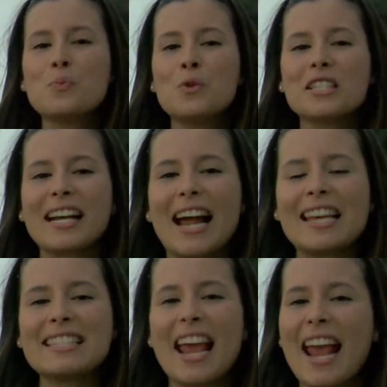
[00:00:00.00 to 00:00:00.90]
musicales,
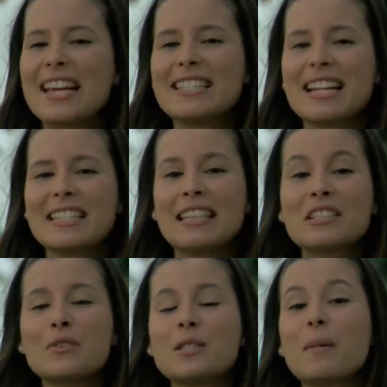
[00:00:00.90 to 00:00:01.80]
Ensálzate es
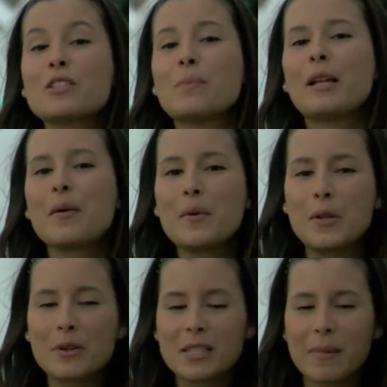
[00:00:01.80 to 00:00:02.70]
un espacio para vivir
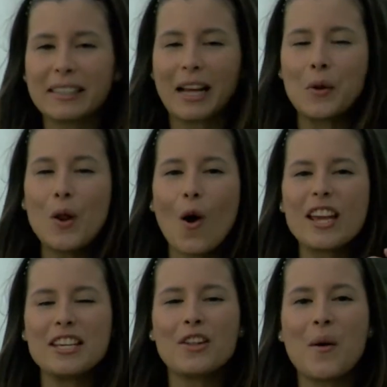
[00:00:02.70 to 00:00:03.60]
un espectáculo
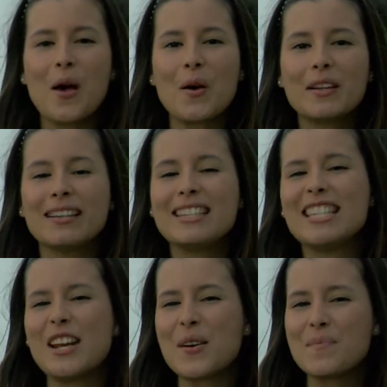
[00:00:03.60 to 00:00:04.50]
innovador,
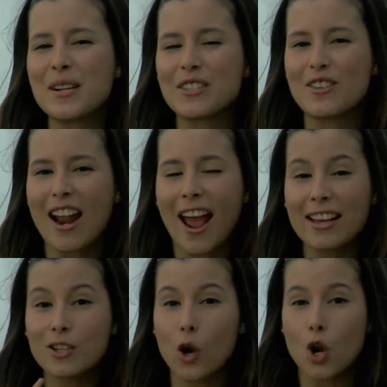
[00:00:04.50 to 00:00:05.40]
lleno de
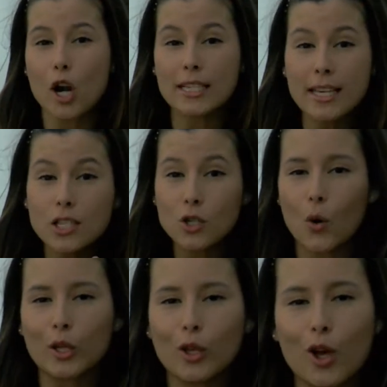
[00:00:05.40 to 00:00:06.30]
personajes, colores y
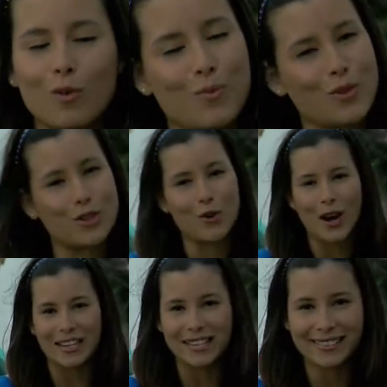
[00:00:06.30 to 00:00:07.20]
sobre todo mucho
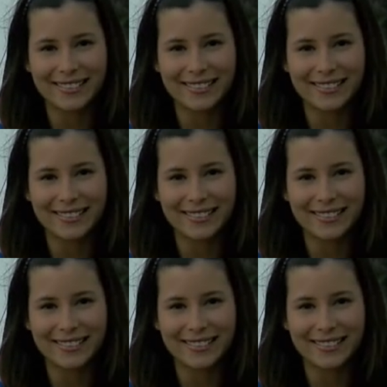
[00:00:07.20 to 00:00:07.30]
baile.